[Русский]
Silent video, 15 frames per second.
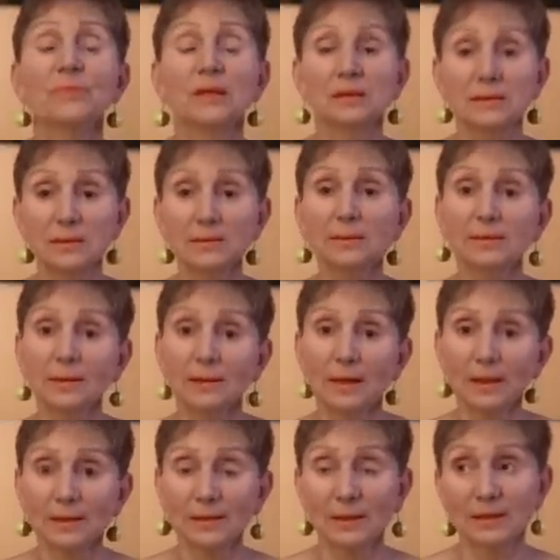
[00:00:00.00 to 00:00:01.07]
Сделала
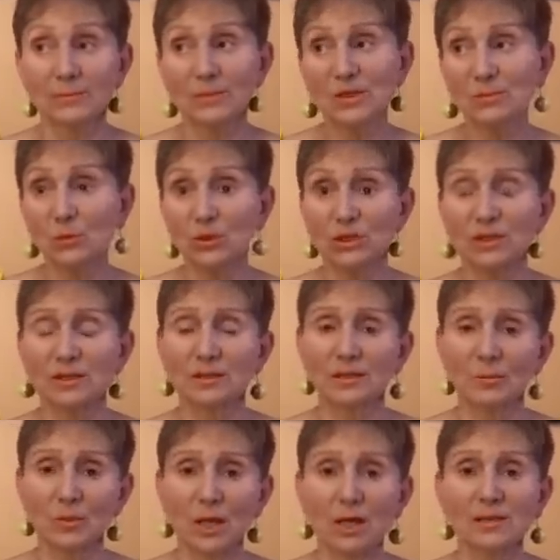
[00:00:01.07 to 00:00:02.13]
как есть. Посмотрите,
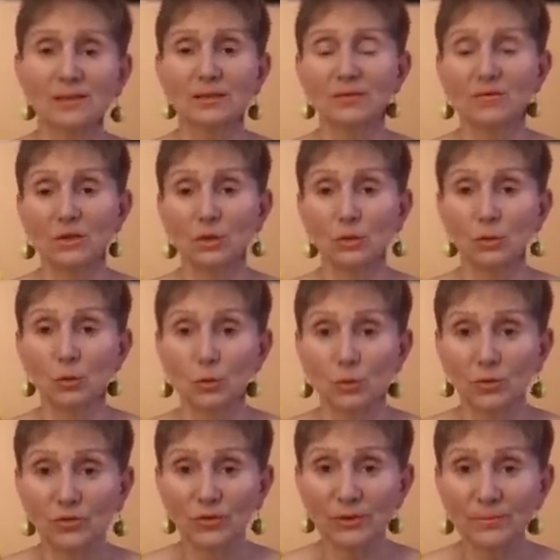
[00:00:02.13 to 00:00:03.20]
там разный вид
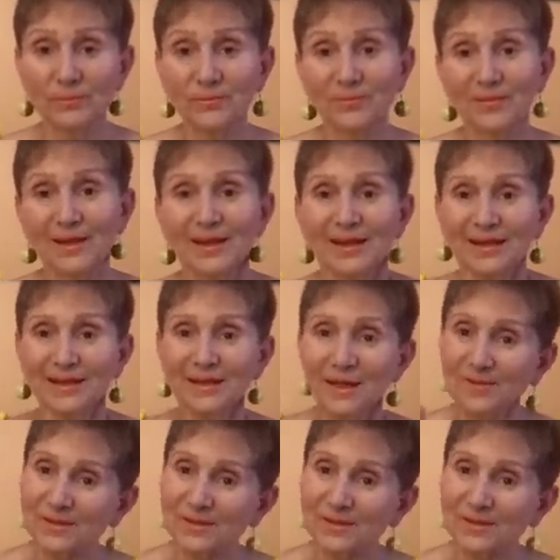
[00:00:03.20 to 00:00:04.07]
обуви и я